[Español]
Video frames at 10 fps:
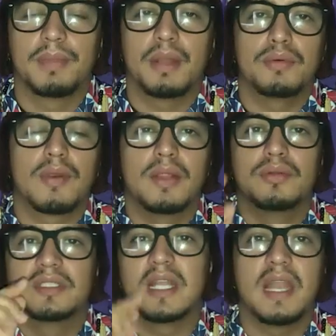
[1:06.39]
Pero
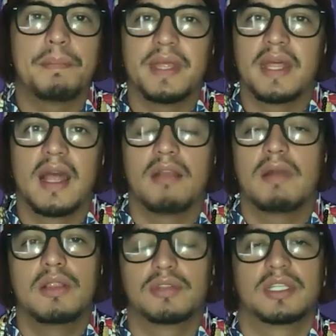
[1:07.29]
cuando usted le pide
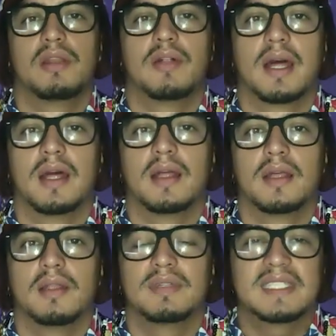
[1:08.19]
algo, él no se lo da.
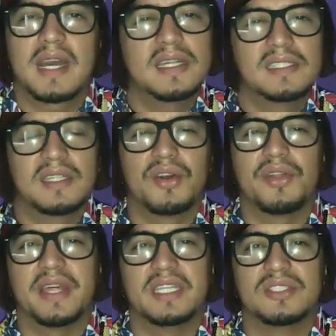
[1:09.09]
No está
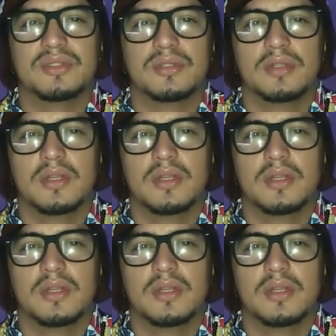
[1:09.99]
cansado de eso.